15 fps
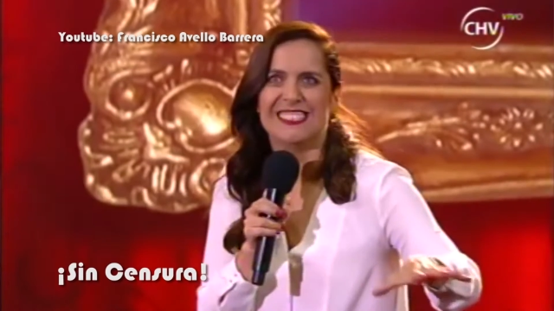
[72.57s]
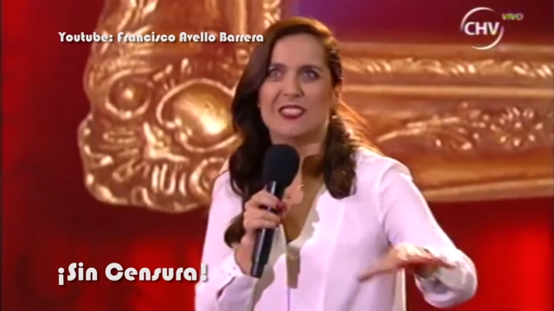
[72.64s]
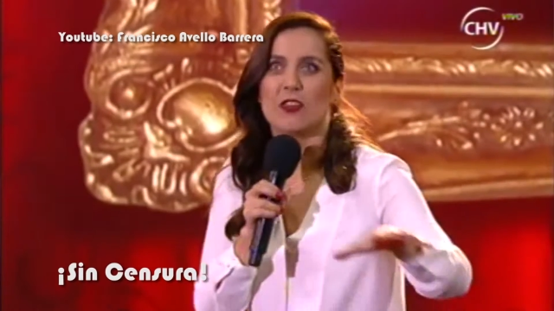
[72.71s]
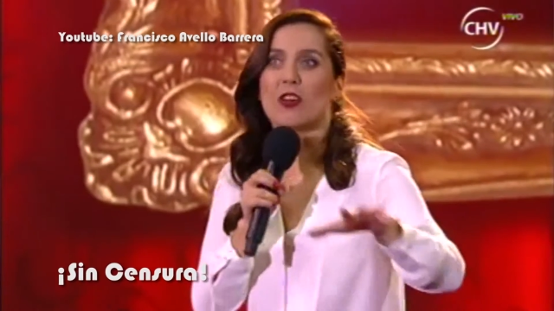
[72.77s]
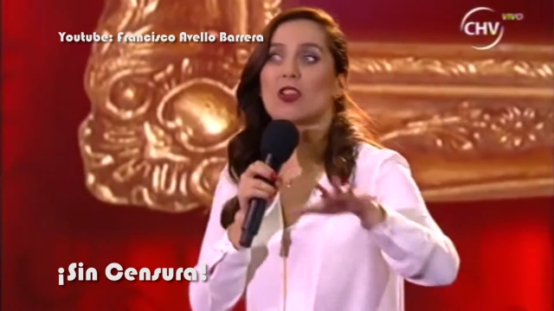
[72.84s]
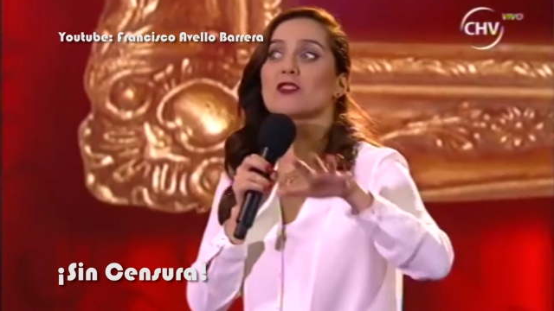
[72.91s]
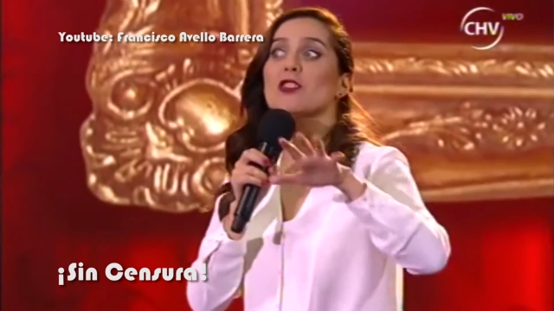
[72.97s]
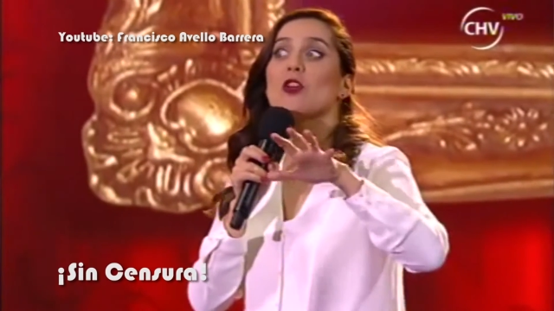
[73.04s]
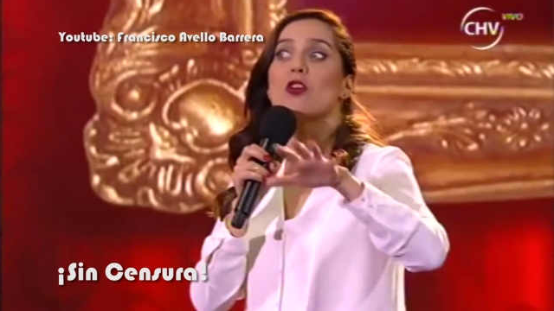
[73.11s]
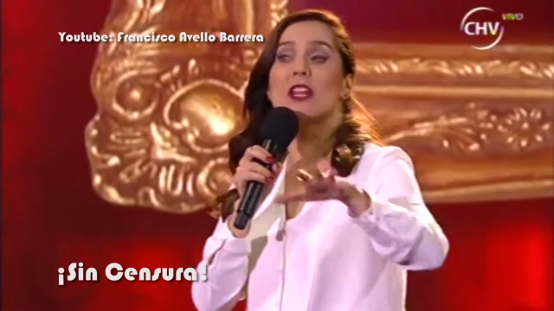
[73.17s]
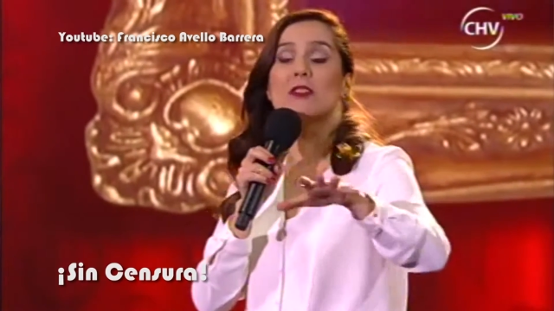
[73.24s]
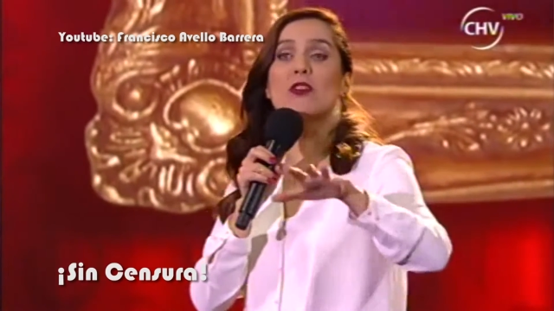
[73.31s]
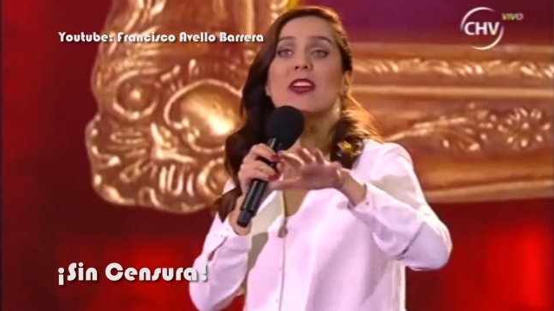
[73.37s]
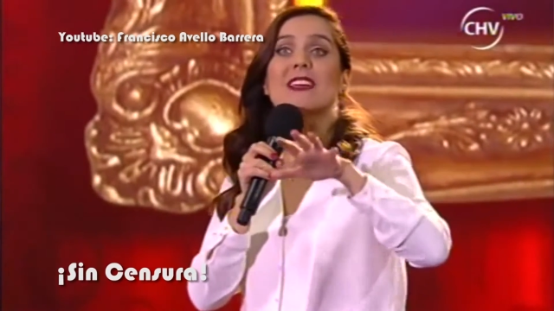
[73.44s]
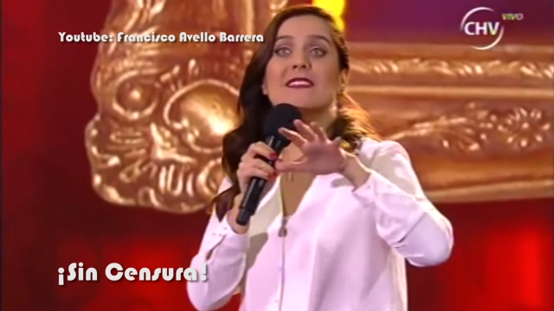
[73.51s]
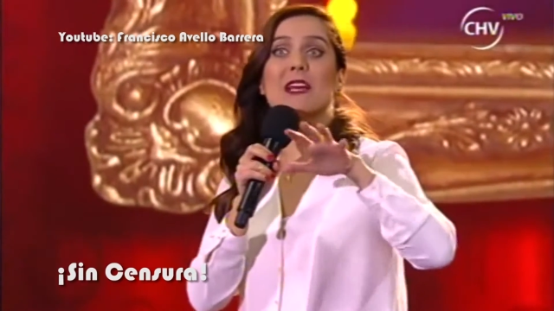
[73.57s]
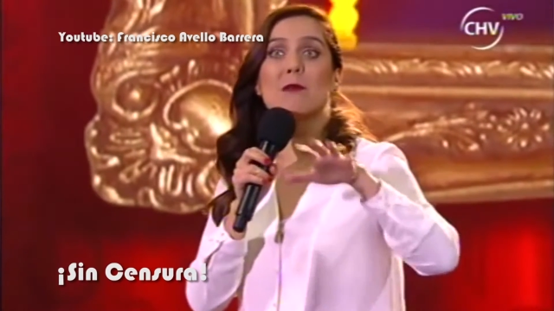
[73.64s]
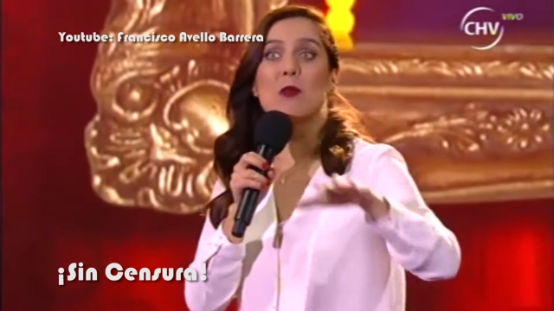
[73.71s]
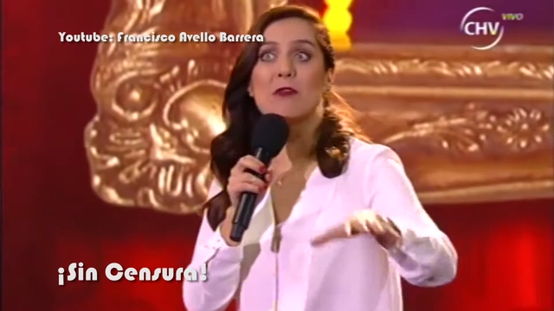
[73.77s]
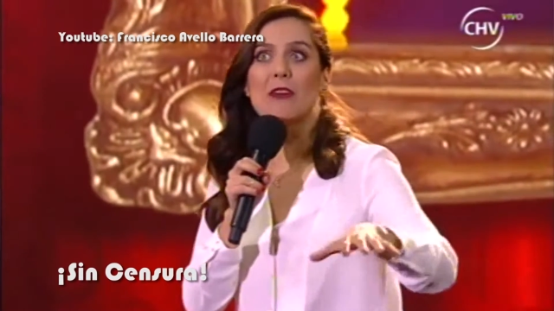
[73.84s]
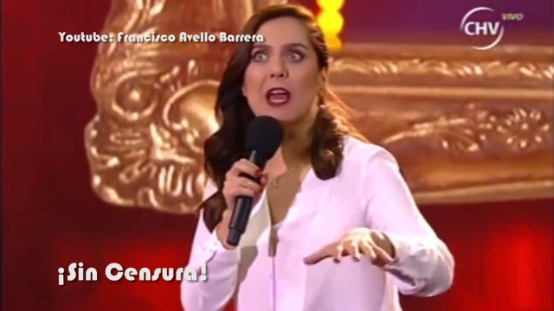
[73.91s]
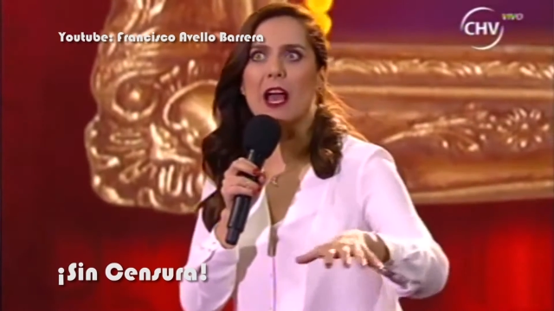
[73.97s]
Alice. ¿Dónde?
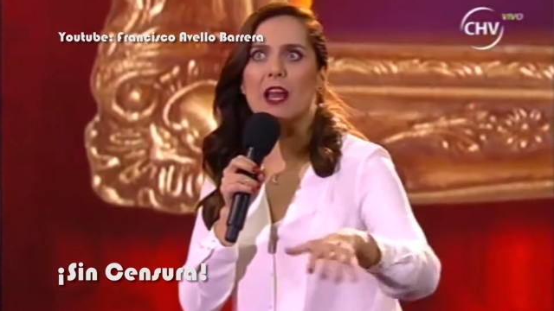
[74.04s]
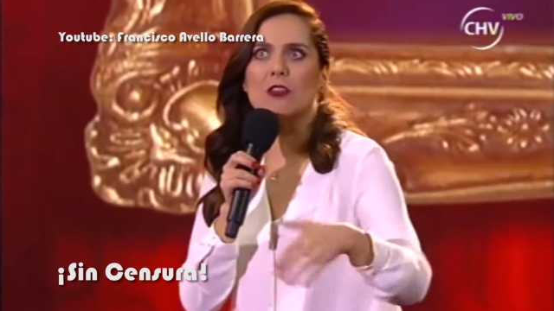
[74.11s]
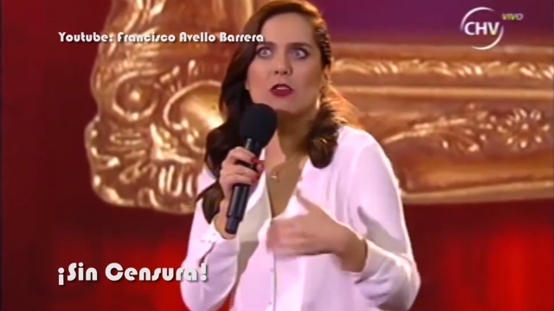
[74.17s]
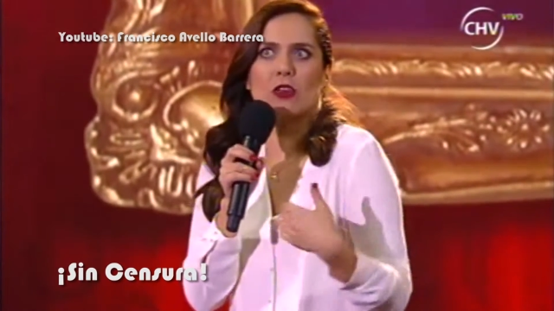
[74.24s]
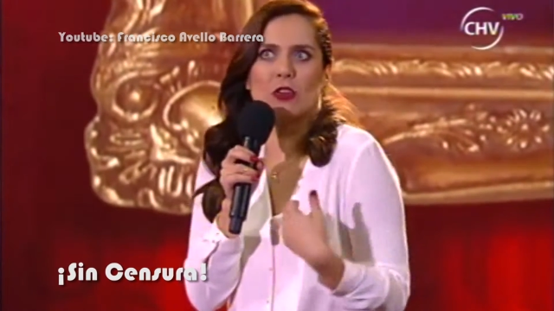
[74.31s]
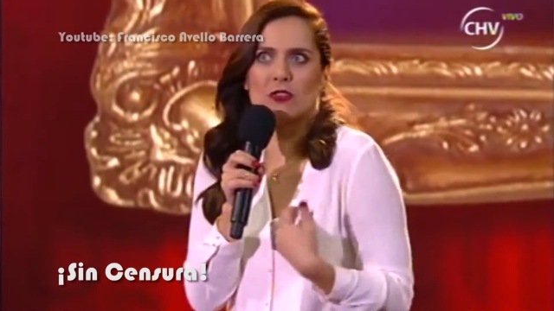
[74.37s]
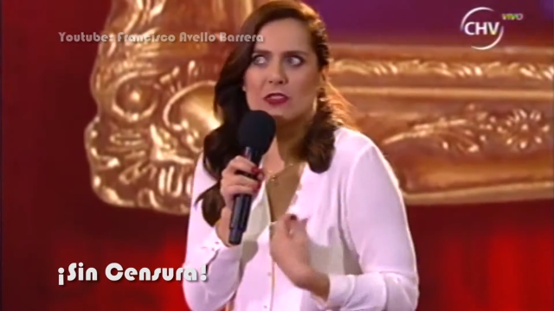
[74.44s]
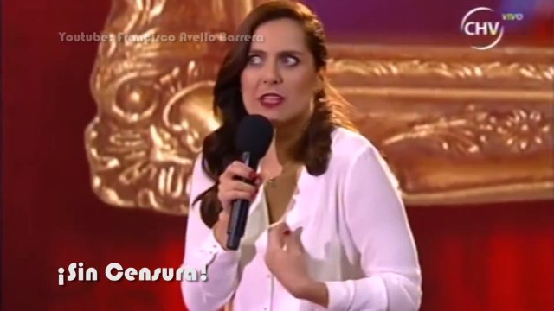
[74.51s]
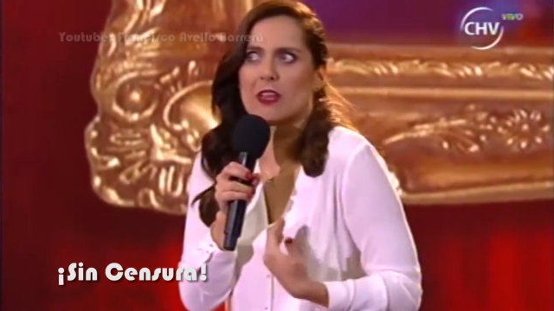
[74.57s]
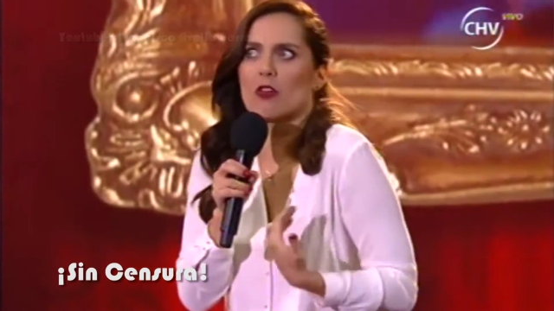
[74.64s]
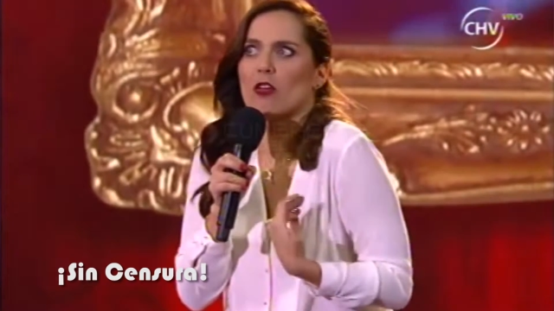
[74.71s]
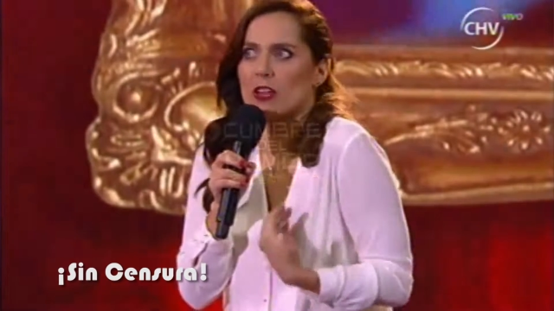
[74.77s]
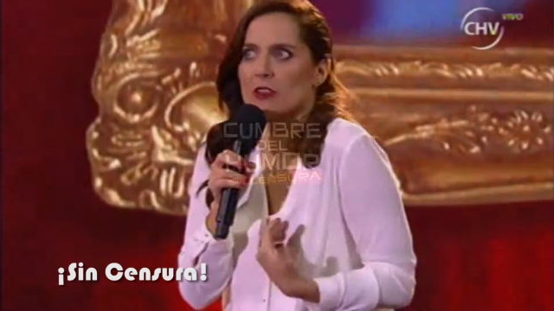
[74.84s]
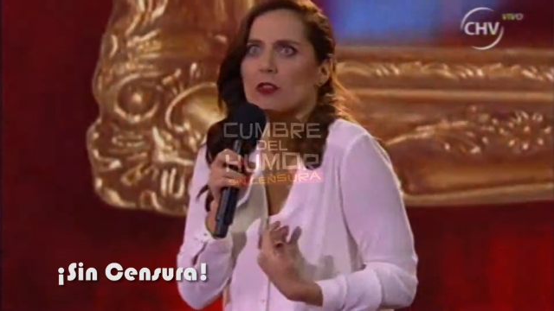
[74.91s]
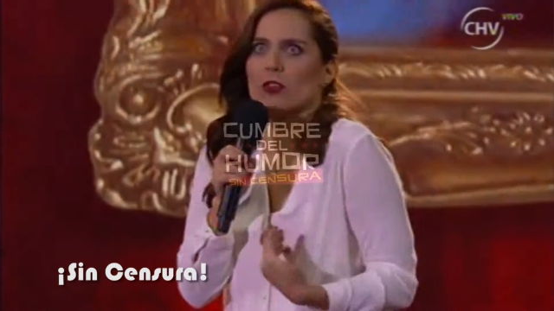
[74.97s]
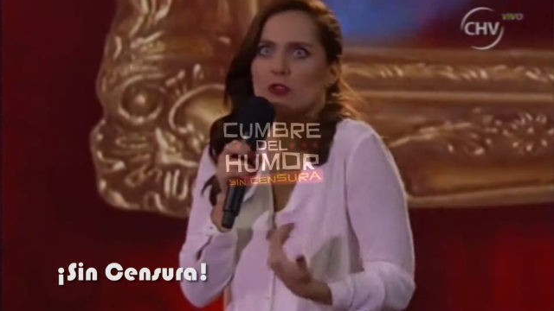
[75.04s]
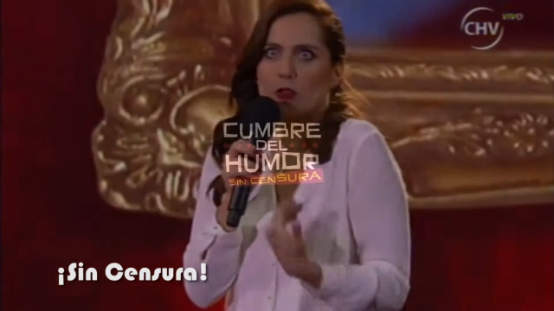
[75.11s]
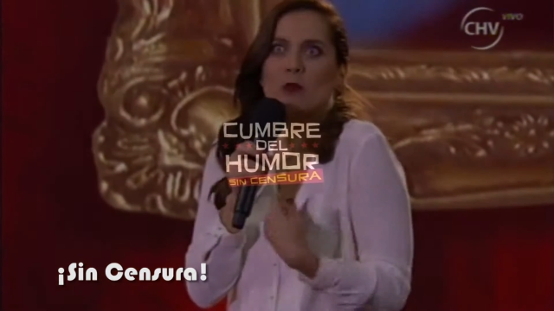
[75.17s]
En el Movistar